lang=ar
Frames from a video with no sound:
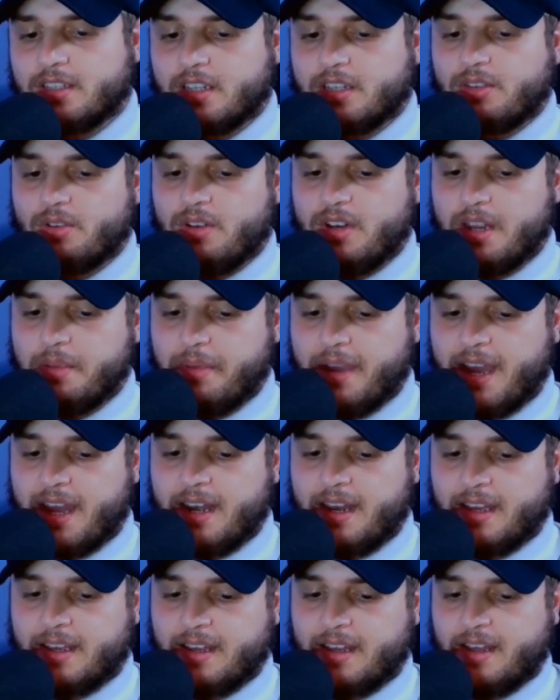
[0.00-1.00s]
نضغطوا عليه
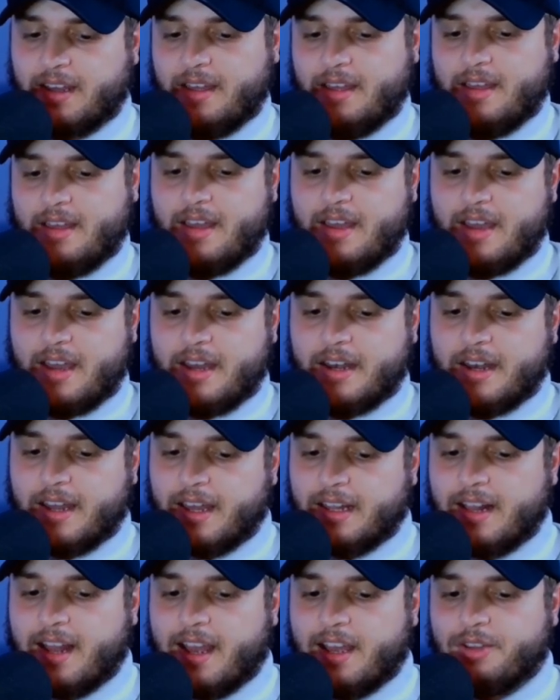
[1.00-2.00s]
بحال هكا هنا
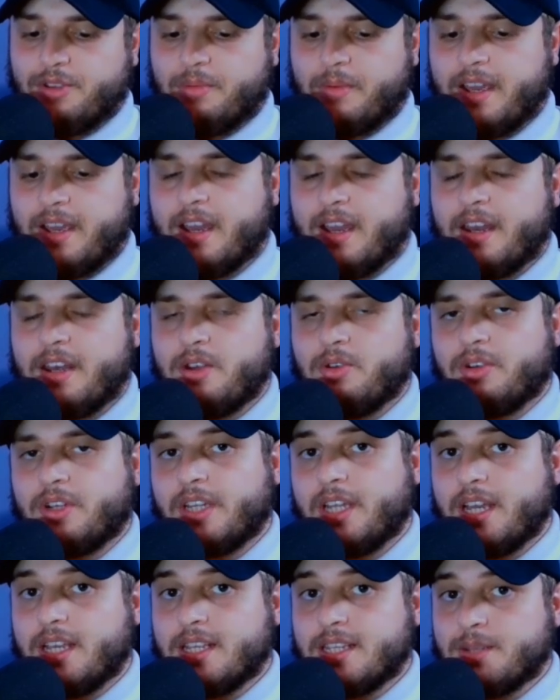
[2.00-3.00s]
غتلاحظوا معايا انه
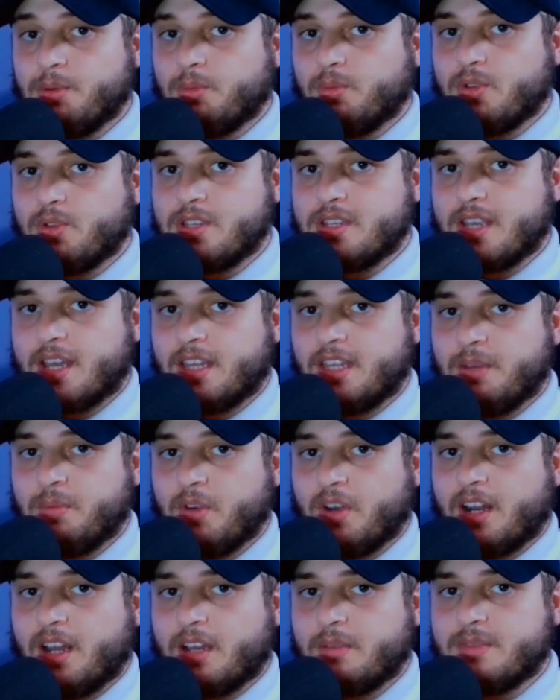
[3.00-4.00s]
عندنا اسم المستخدم
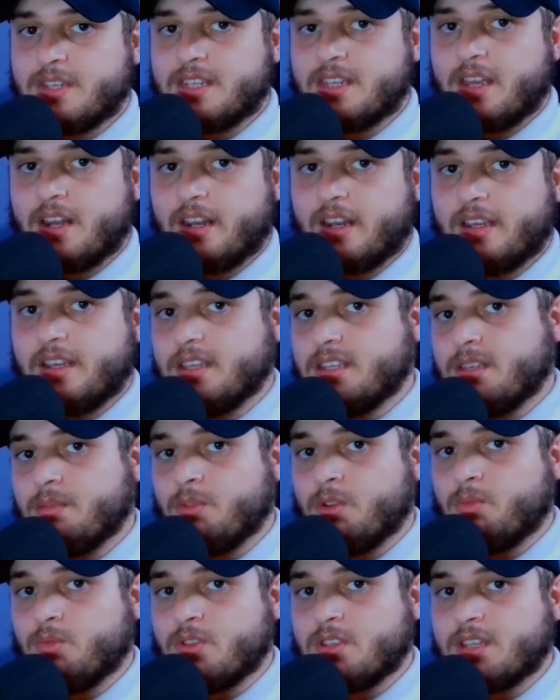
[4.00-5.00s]
والرقم السري اسم
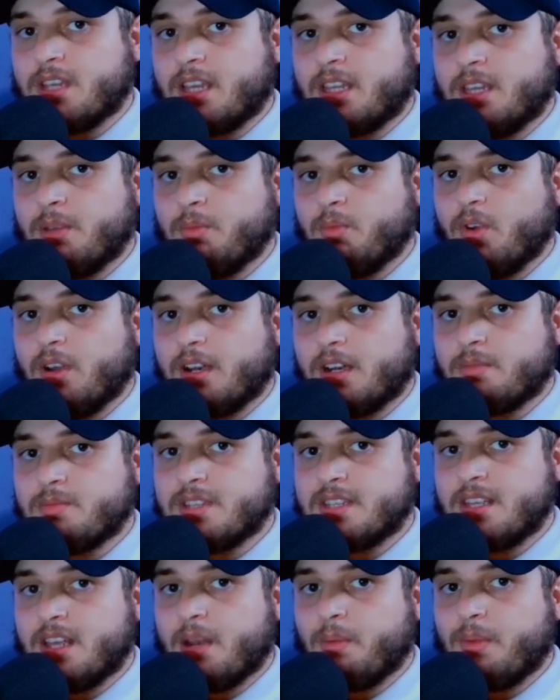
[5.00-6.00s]
المستخدم هو
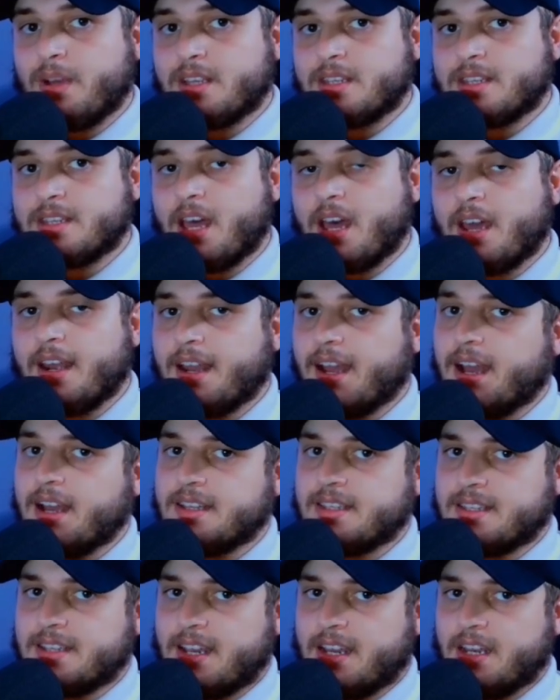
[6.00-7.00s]
الرمز ديال مسار
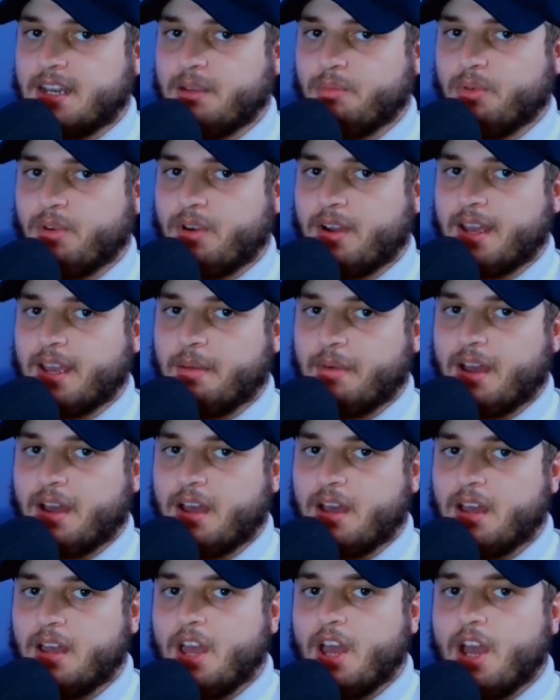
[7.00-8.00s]

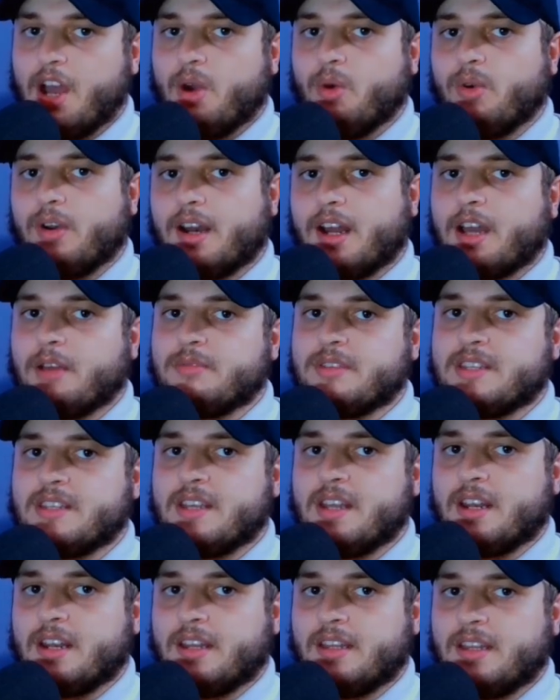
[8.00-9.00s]
التعليم.ma والرقم
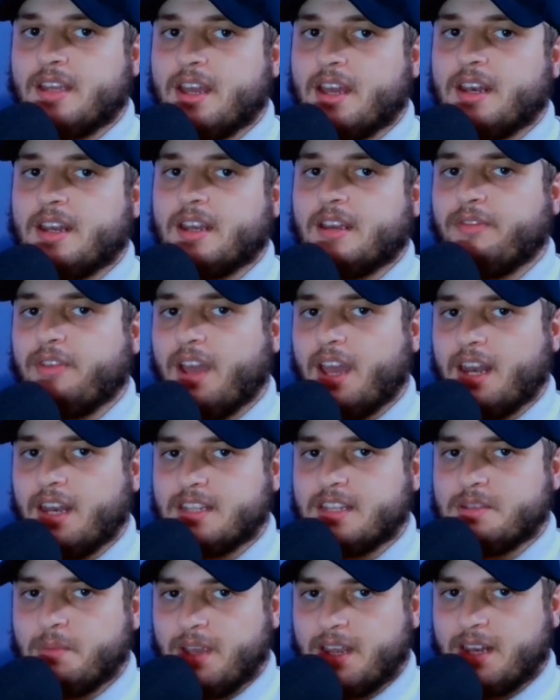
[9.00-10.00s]
السري ديالك في
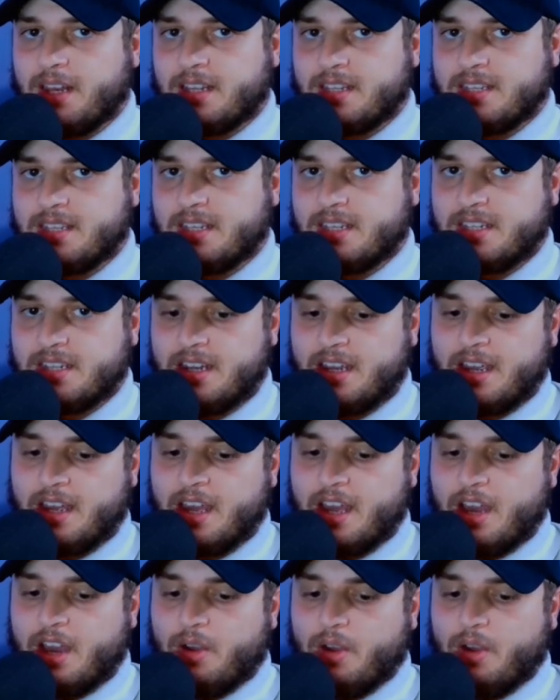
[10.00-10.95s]
حاله ما الى نسيتيه